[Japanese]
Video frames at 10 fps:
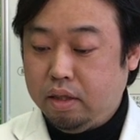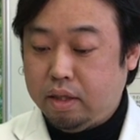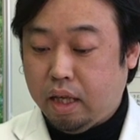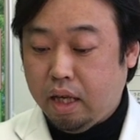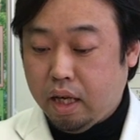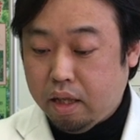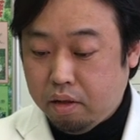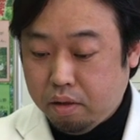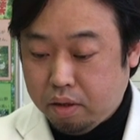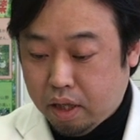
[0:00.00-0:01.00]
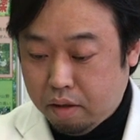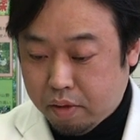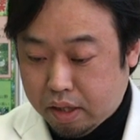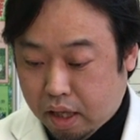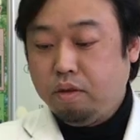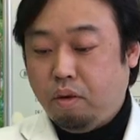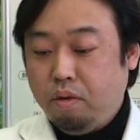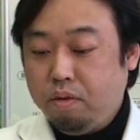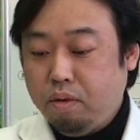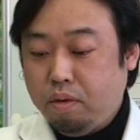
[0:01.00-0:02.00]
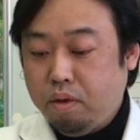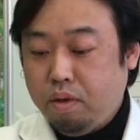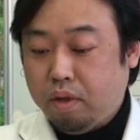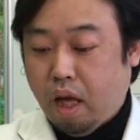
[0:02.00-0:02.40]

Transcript: 咳が出るようになりました今後の